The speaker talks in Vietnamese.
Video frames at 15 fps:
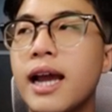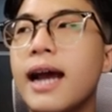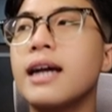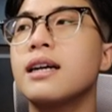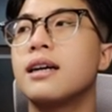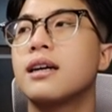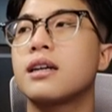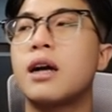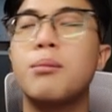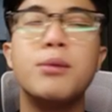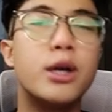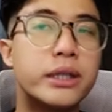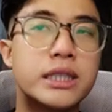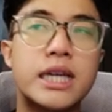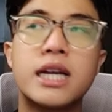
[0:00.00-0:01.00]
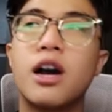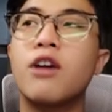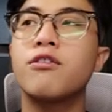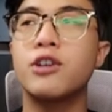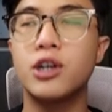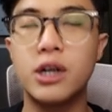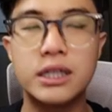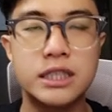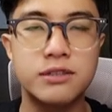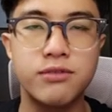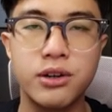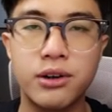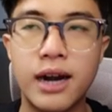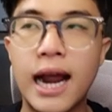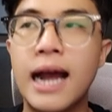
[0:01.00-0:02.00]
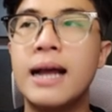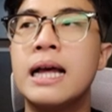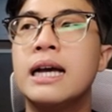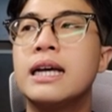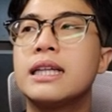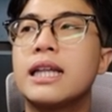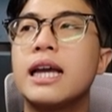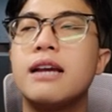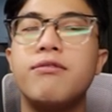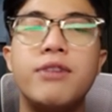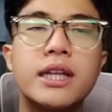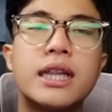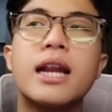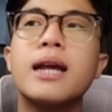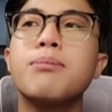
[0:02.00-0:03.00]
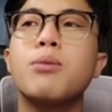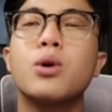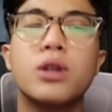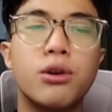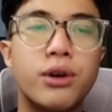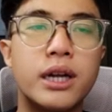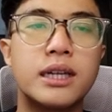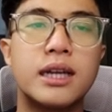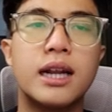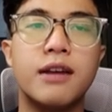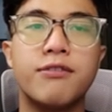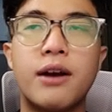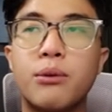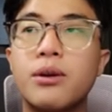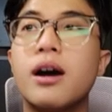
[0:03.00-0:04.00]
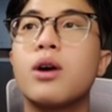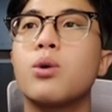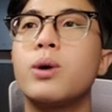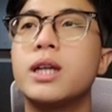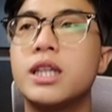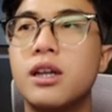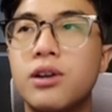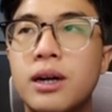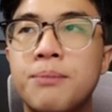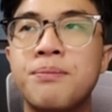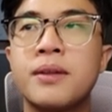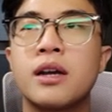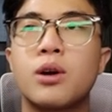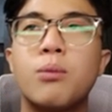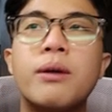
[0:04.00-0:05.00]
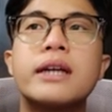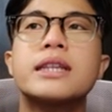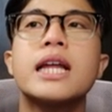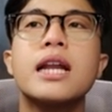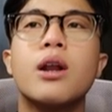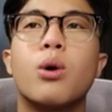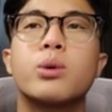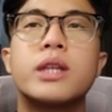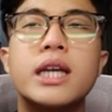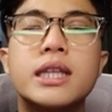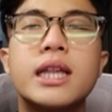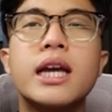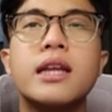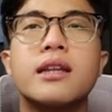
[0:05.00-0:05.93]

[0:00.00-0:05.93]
ở ờ, Community Conference vừa ra thì Vitalik Buterin nghĩa là founder của Ethereum cũng đã tiết lộ chi tiết